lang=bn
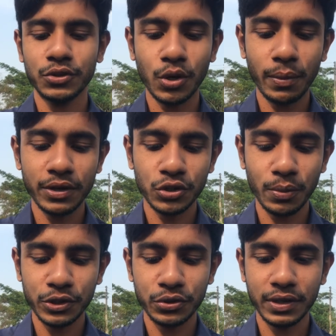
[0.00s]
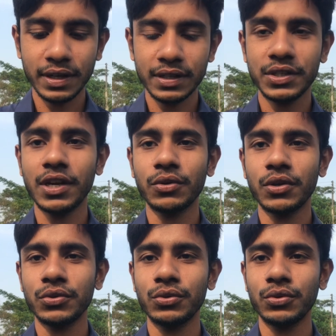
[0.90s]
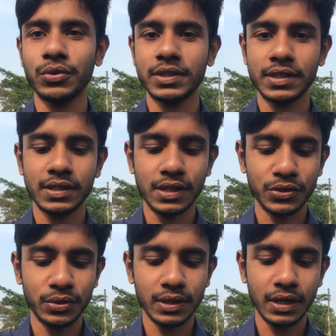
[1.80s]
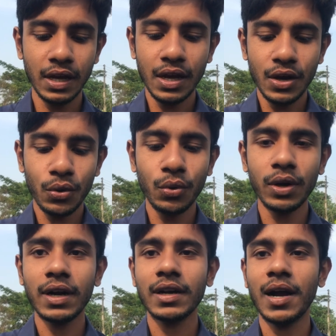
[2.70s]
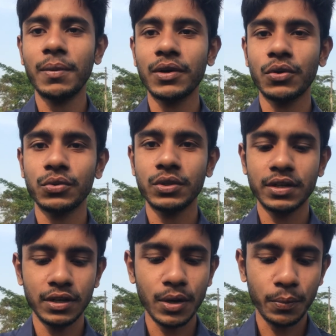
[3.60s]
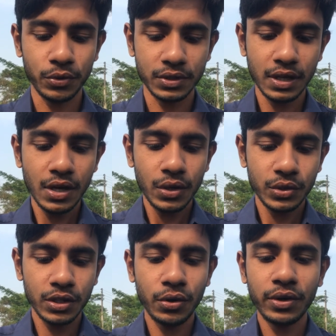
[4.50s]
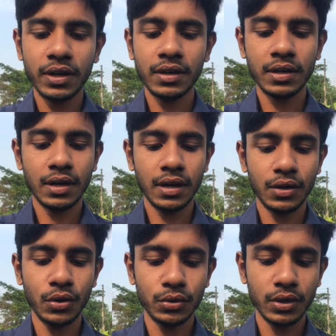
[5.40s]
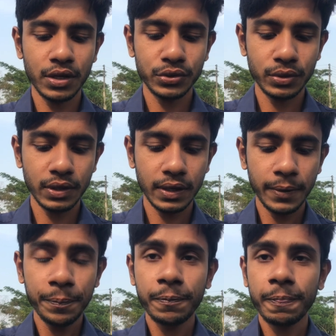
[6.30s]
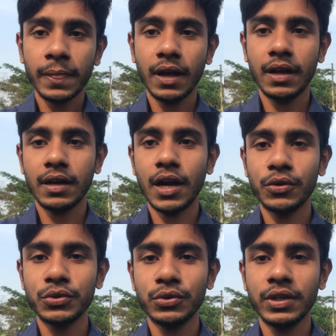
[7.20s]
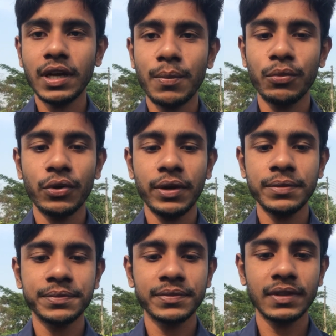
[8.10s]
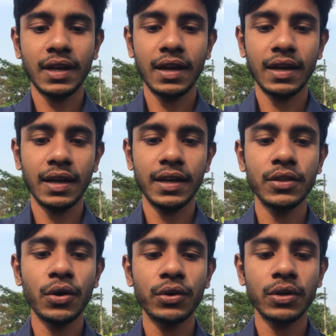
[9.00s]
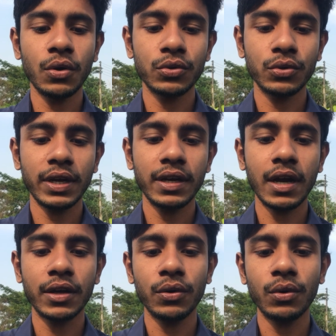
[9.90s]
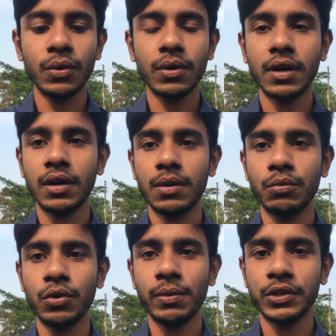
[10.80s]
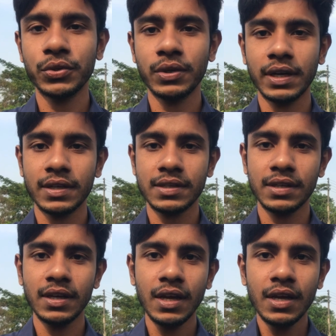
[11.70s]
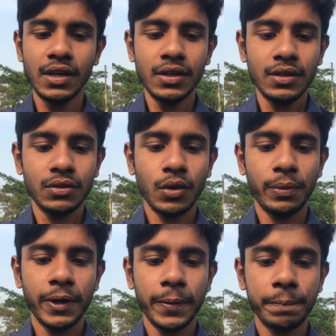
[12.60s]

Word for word: সবাই সবার সঙ্গে শেয়ার করা শুরু করেছে যে আসলে খুলনার খাবার কতটা নিরাপদ তো এ ধরনের ঘটনা আসলে কারোর জন্যই কাম্য নয় এ ধরনের ঘটনা এর আগেও বহুবার শোনা গেছে তবে